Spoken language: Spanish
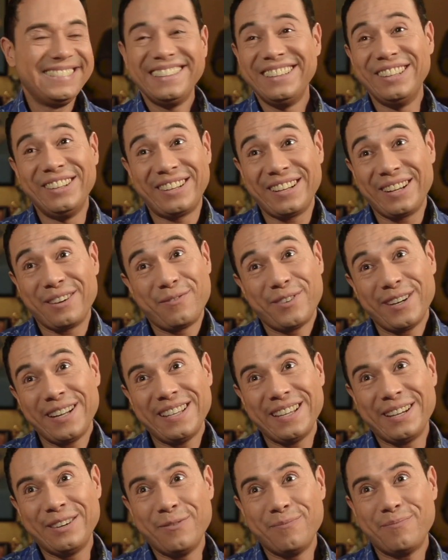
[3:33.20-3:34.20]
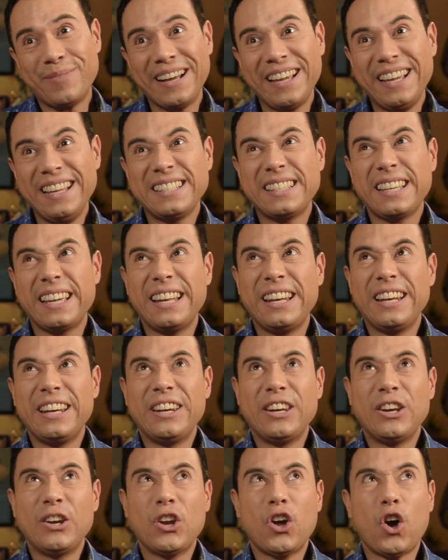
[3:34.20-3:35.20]
Le entregan por allá en un país,
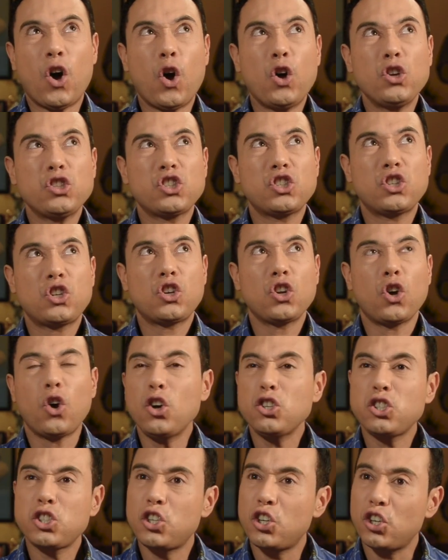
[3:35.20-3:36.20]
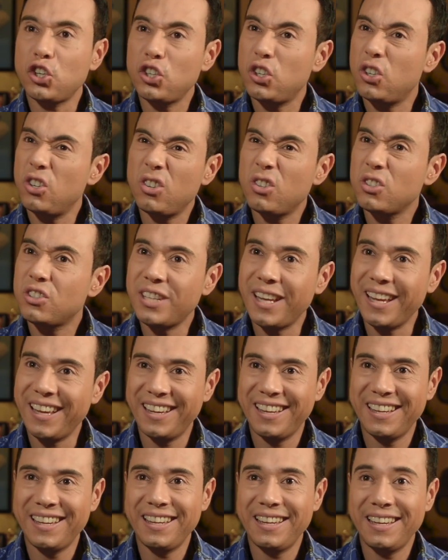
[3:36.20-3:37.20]
en no sé,
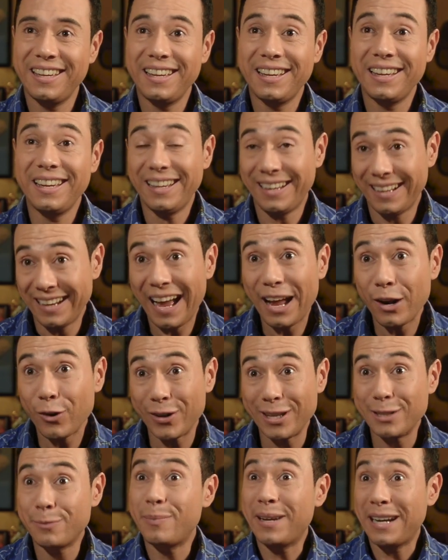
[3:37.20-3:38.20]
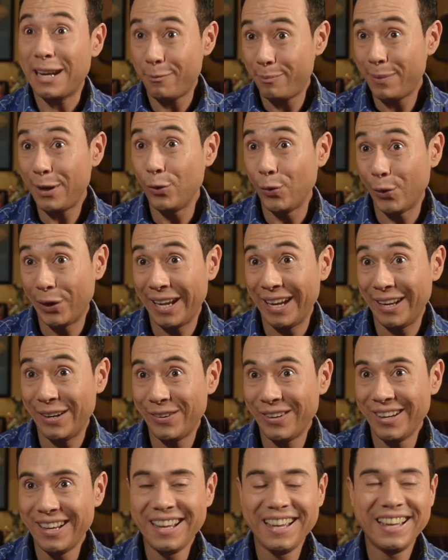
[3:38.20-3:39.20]
Claro, es para el
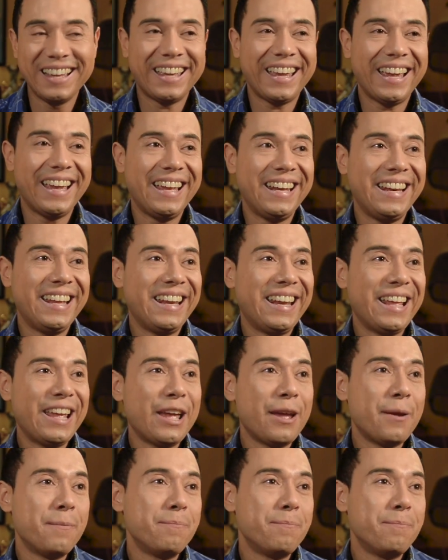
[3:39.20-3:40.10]
peluquero que genere